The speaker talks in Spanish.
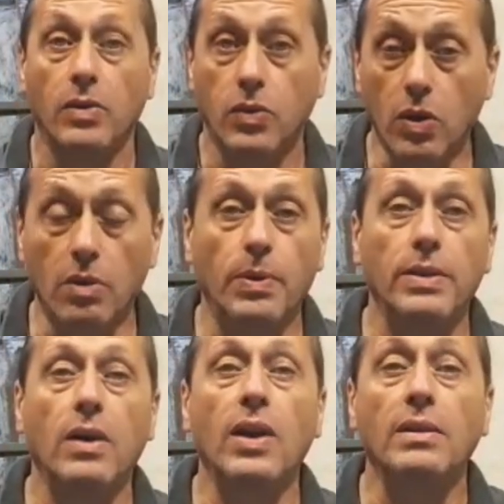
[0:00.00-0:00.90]
Trump,
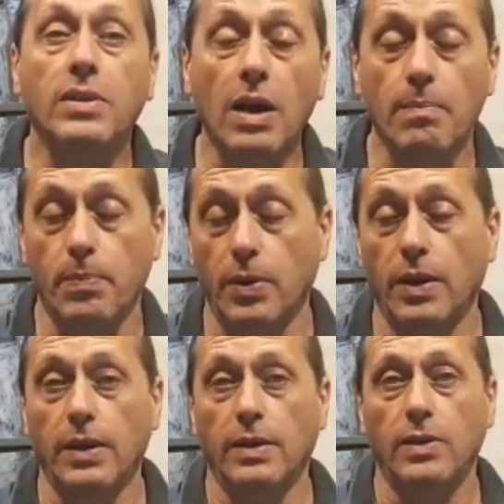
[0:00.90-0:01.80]
Donald Trump,
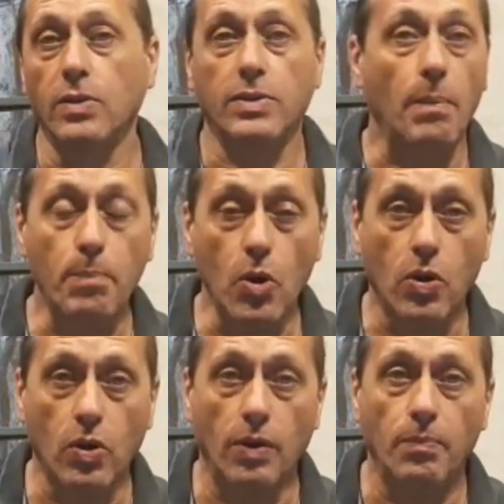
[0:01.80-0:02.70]
no,
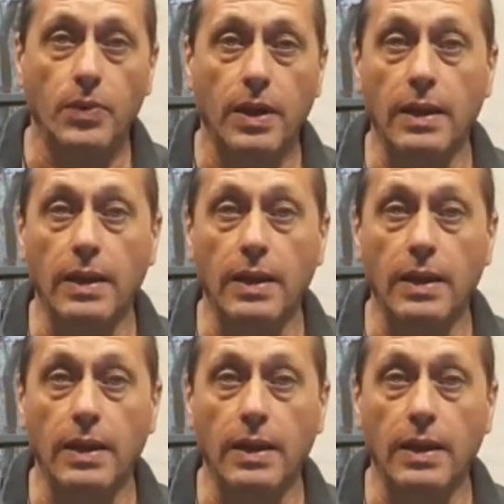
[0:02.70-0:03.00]
tampoco.